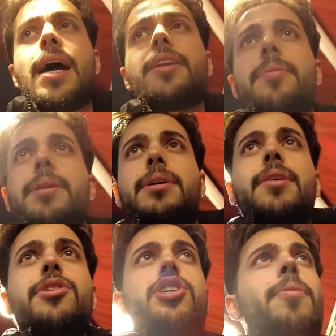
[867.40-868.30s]
Nerede benim
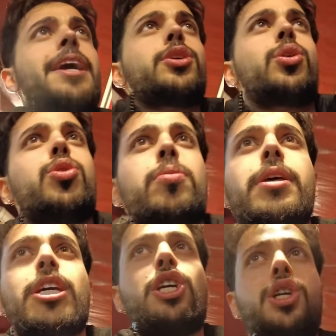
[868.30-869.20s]
kıvırcık maydanozum
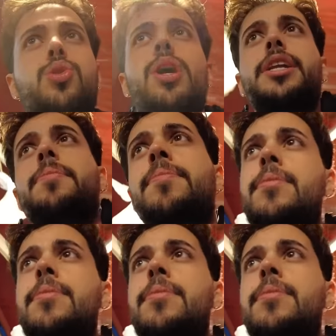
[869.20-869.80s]
ve yeşil soğanım?